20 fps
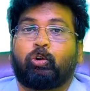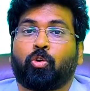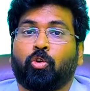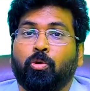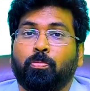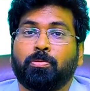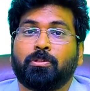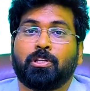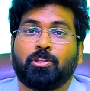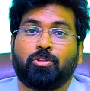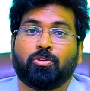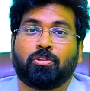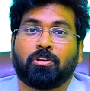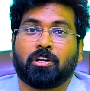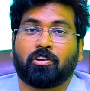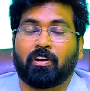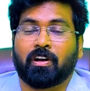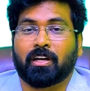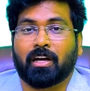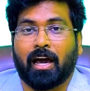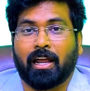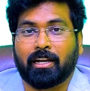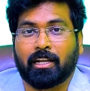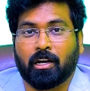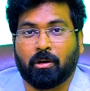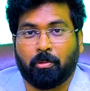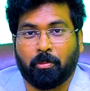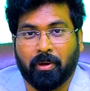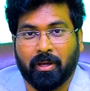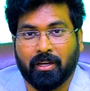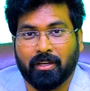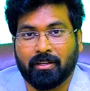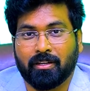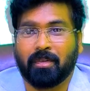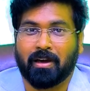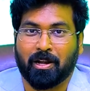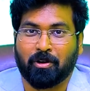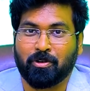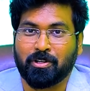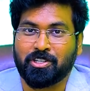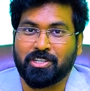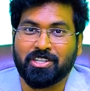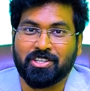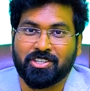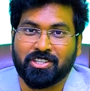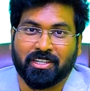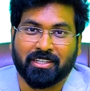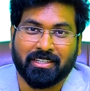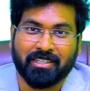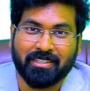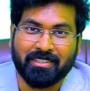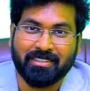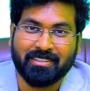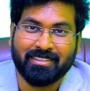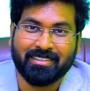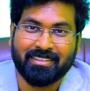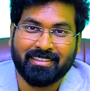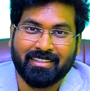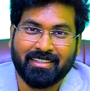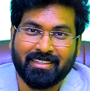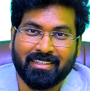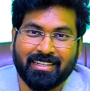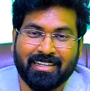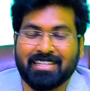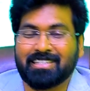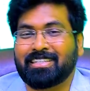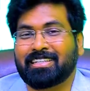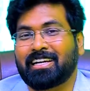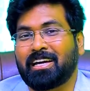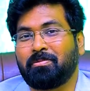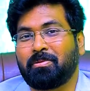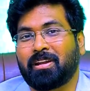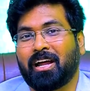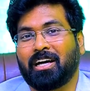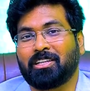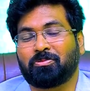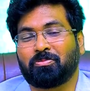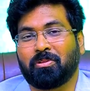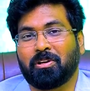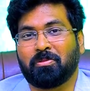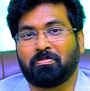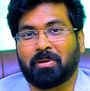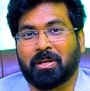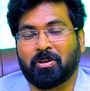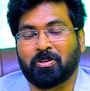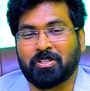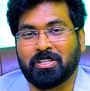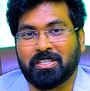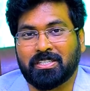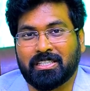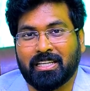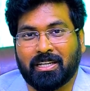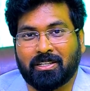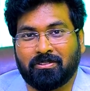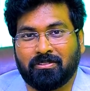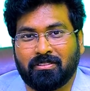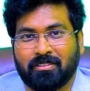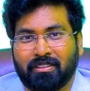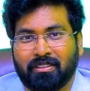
రూపుదిద్దుకున్నటువంటి కార్యక్రమమే పరవశించండి నిజంగా మీరు ఆత్మలో పరోషిస్తారు